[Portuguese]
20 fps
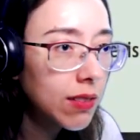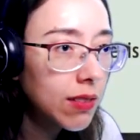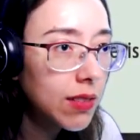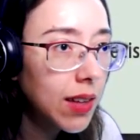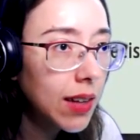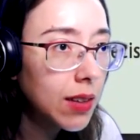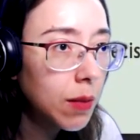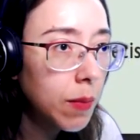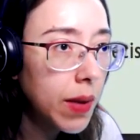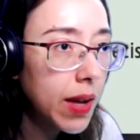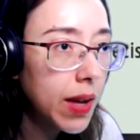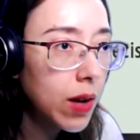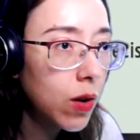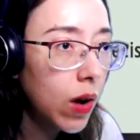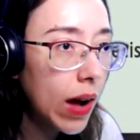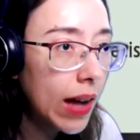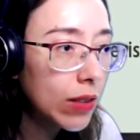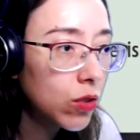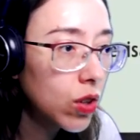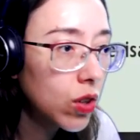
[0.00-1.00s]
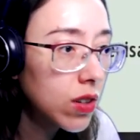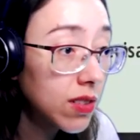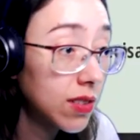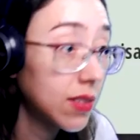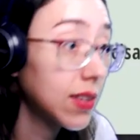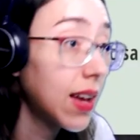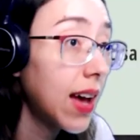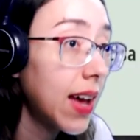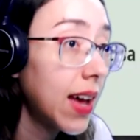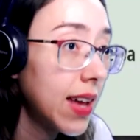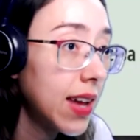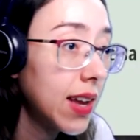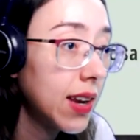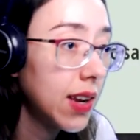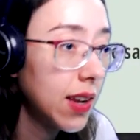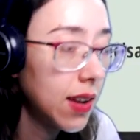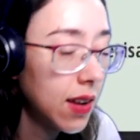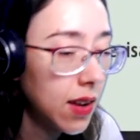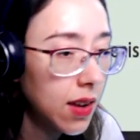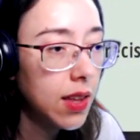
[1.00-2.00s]
tentar também atualizar
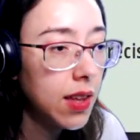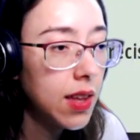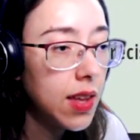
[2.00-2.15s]
ele